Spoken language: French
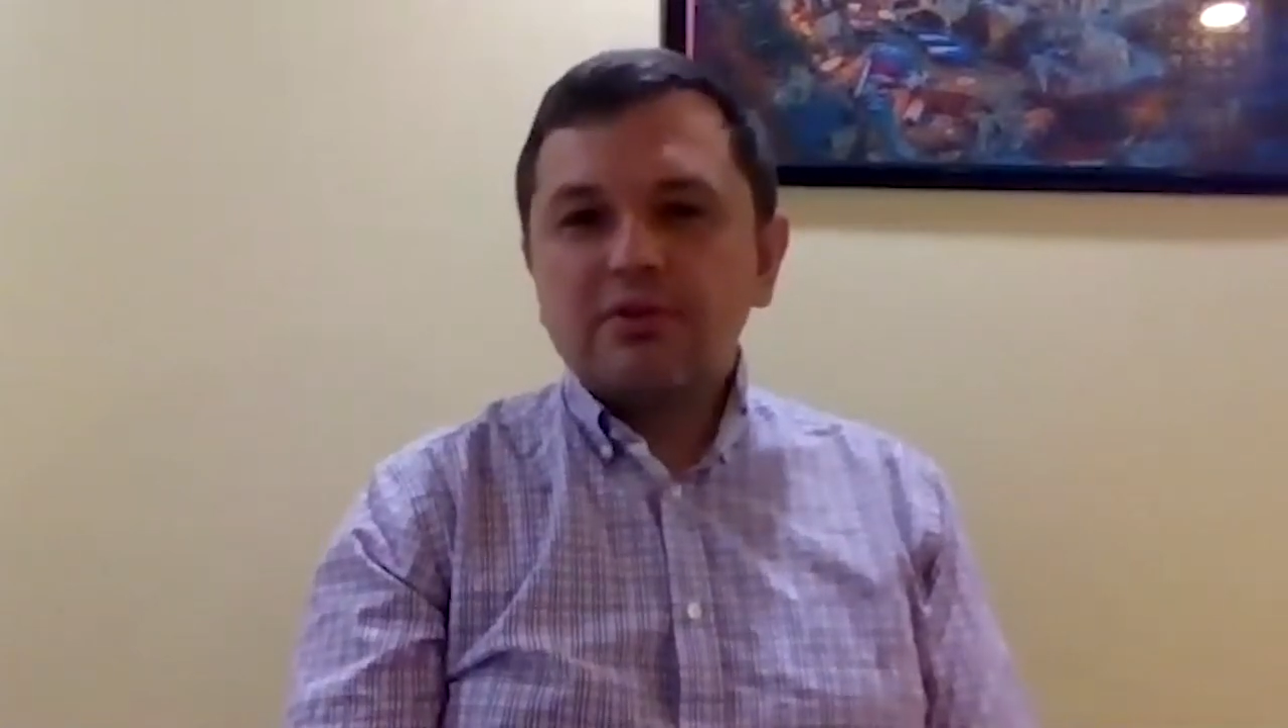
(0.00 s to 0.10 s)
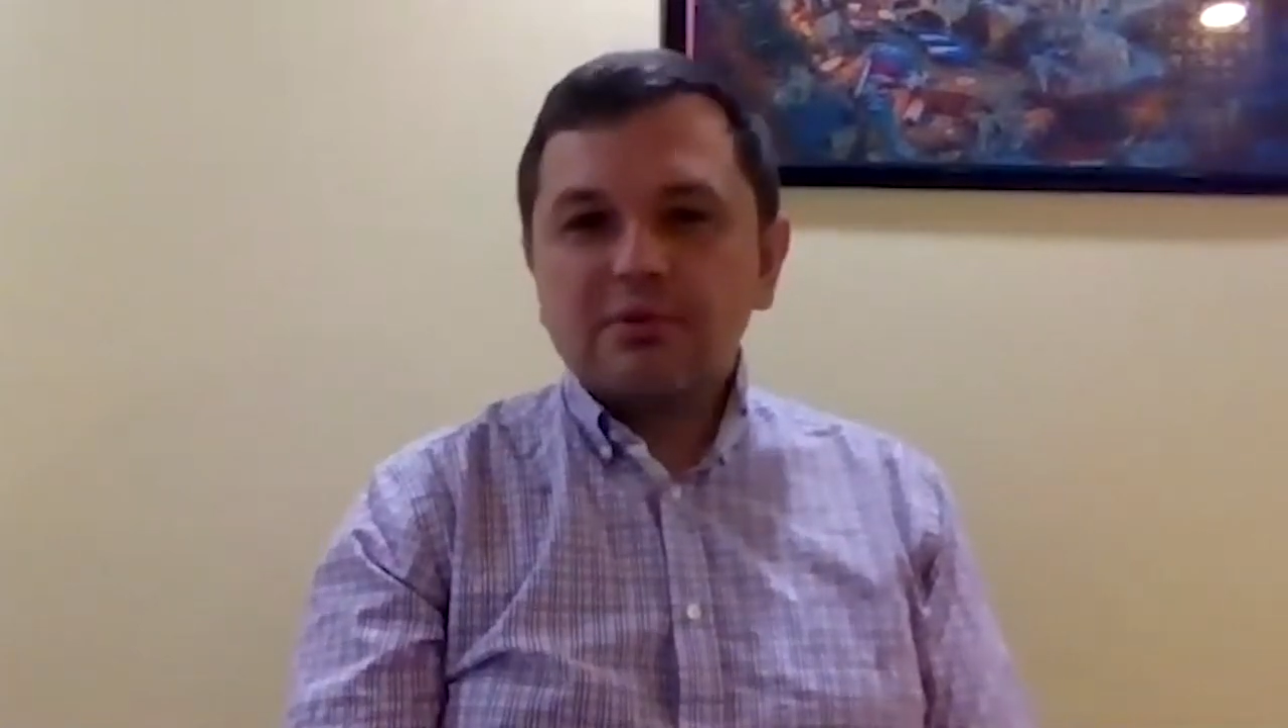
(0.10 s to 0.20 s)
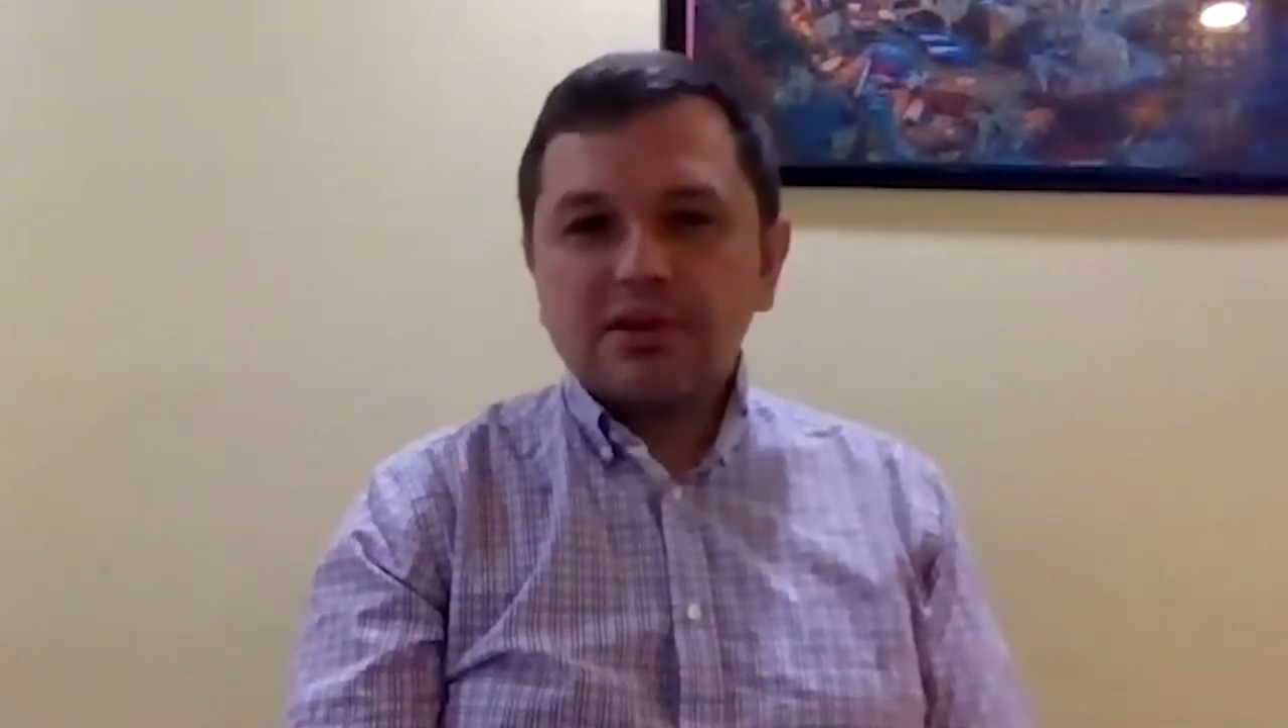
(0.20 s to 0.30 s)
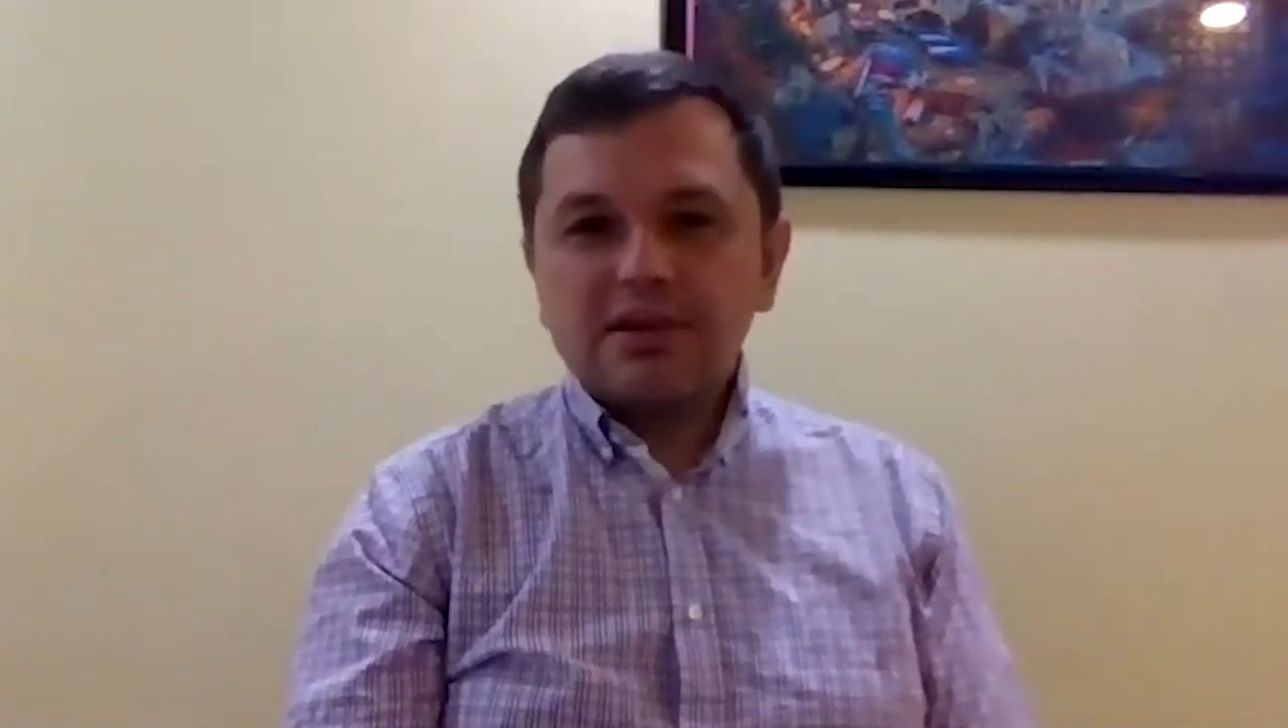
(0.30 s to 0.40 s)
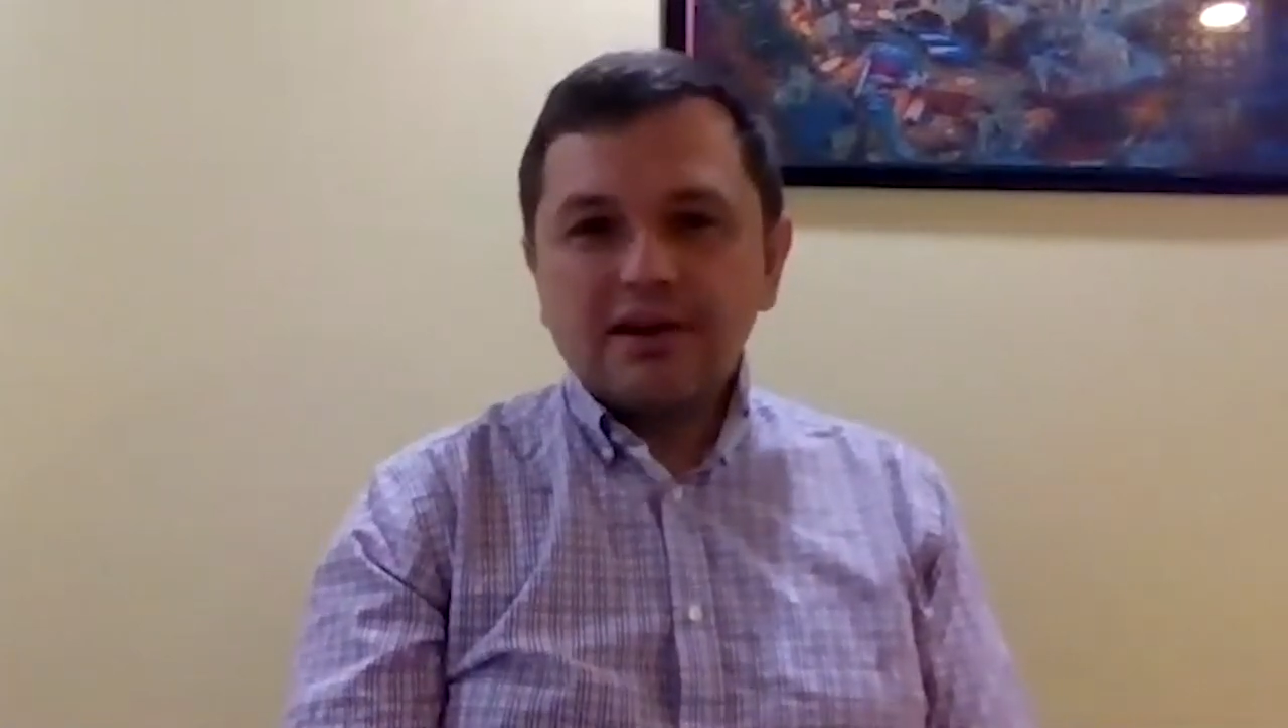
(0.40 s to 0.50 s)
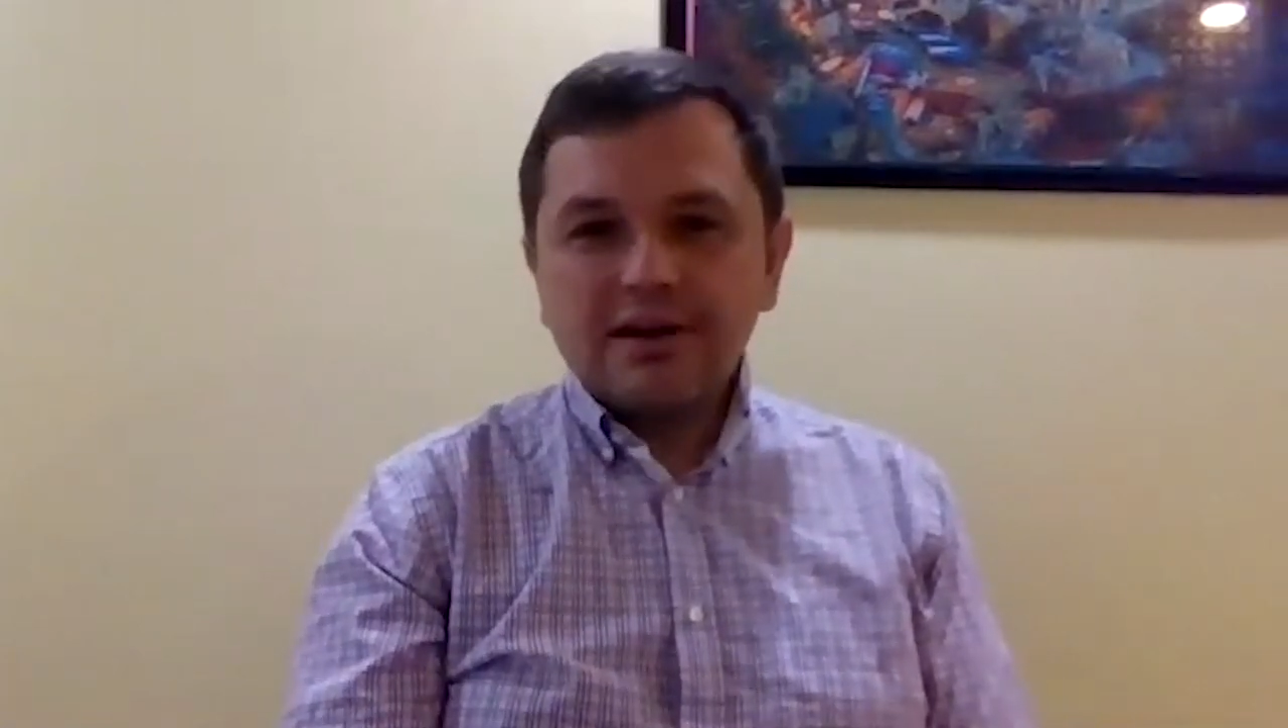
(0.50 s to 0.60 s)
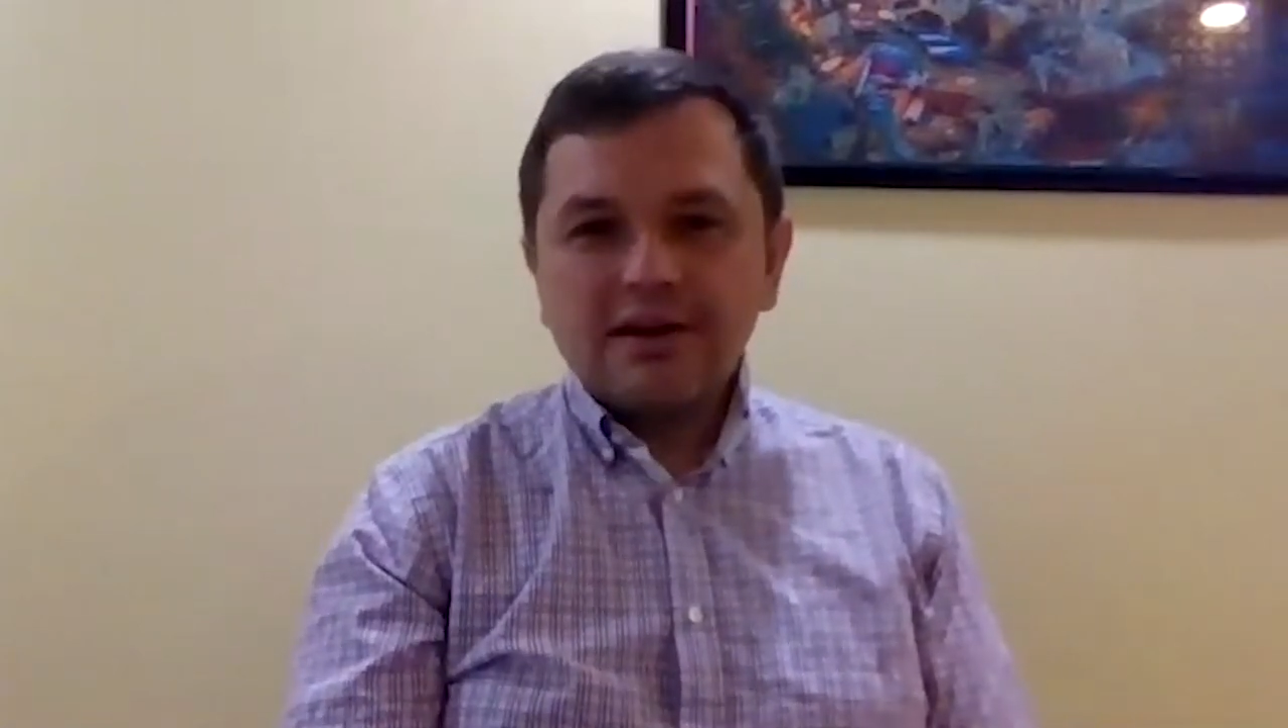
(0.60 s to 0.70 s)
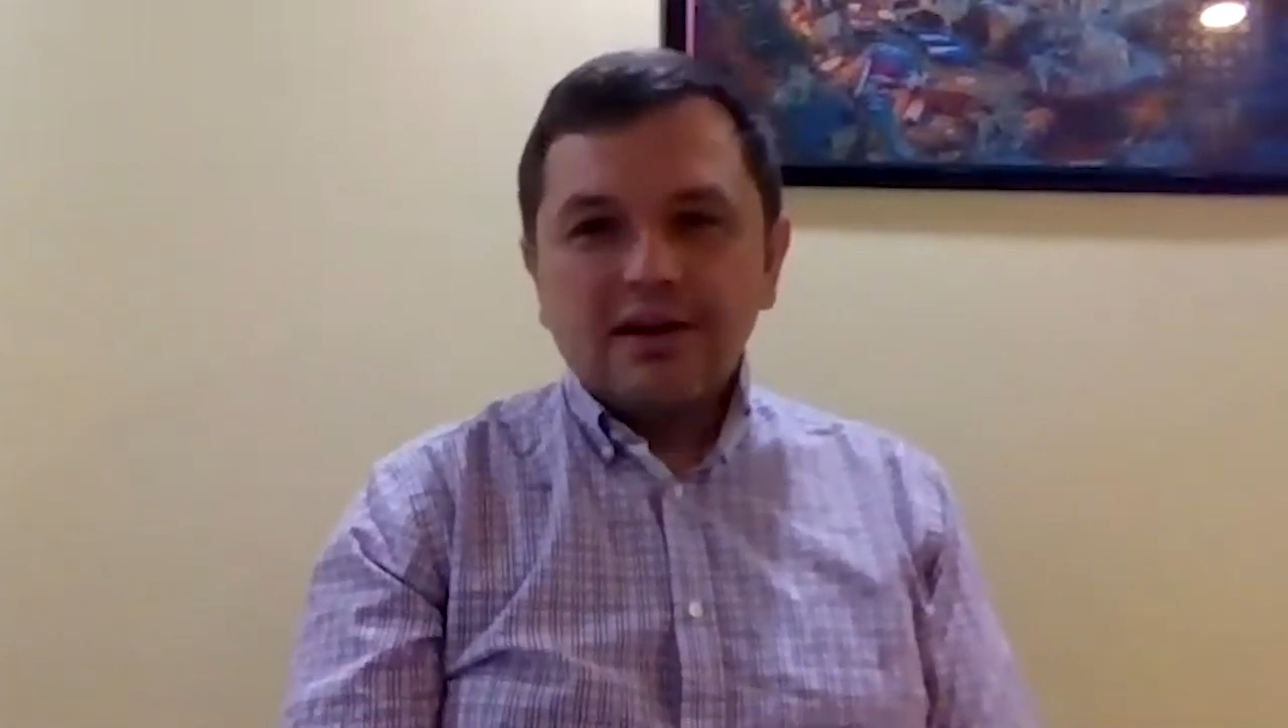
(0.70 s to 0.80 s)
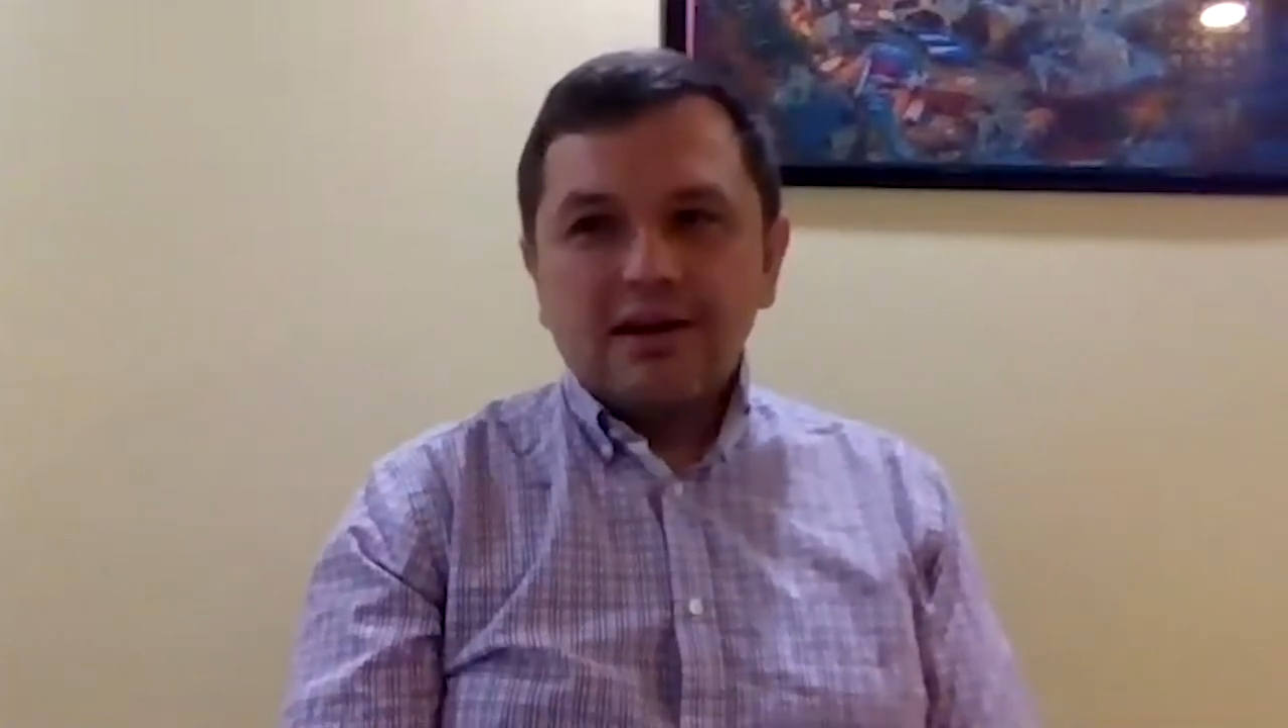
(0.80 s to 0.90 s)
américain